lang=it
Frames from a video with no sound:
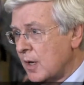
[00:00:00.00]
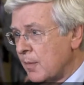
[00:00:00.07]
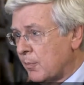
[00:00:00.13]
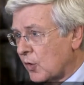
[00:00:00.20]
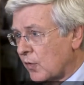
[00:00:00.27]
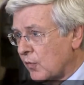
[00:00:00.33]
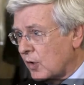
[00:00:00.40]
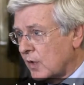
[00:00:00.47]

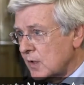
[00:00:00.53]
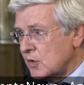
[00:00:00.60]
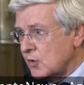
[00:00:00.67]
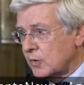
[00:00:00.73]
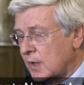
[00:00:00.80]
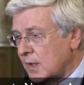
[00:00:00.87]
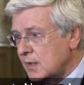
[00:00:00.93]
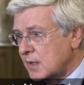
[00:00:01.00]
provocazione
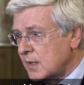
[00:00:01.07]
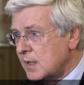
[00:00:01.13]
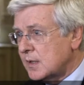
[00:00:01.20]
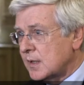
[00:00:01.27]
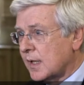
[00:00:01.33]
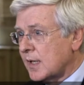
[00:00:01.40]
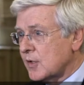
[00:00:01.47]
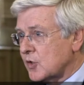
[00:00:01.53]
della
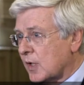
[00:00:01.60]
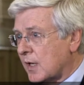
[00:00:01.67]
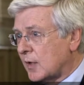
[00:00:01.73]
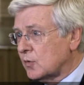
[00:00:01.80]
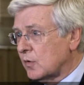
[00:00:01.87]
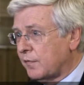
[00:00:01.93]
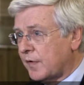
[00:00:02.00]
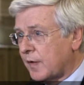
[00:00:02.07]
sinistra che ha cercato
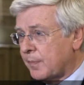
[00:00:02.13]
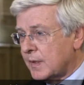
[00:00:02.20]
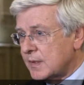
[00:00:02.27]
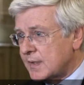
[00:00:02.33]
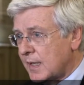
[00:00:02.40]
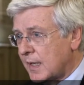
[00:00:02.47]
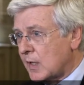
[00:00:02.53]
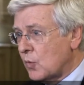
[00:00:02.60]
di far
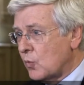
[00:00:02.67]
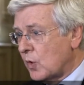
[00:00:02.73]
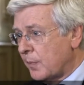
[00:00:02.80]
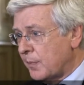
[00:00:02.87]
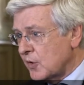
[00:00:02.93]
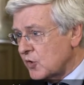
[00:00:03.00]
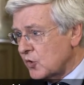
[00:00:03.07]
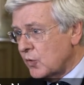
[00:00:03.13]
passare una
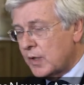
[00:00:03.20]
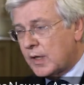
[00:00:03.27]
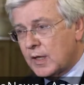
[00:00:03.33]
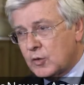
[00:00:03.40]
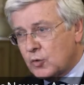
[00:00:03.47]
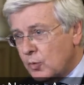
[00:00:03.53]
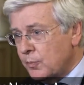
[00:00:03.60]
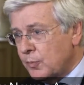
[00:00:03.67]
persona che
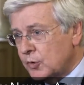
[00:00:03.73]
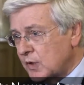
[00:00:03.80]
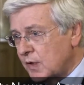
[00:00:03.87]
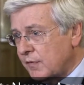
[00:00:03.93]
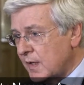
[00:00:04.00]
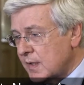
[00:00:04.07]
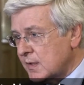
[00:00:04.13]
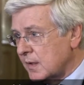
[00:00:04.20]
non
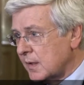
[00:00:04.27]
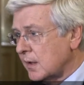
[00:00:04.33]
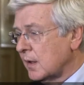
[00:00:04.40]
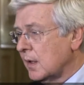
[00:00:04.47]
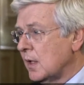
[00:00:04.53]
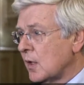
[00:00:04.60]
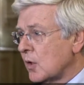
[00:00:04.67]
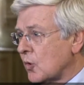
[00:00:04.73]
poteva essere
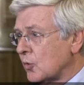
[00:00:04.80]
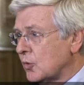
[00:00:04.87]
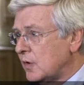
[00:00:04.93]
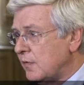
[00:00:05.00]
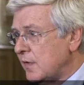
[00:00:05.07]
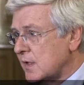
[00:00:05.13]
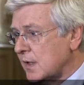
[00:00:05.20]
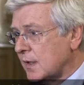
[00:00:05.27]

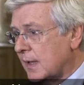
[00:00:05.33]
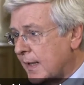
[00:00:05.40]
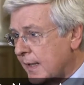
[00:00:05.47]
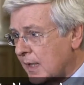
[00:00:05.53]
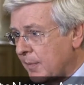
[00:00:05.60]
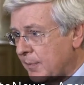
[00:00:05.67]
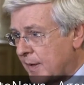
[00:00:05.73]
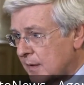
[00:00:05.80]
condivisa da
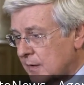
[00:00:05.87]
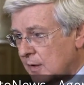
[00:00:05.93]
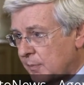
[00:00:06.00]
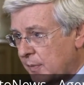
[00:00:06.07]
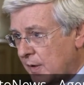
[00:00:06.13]
larga parte del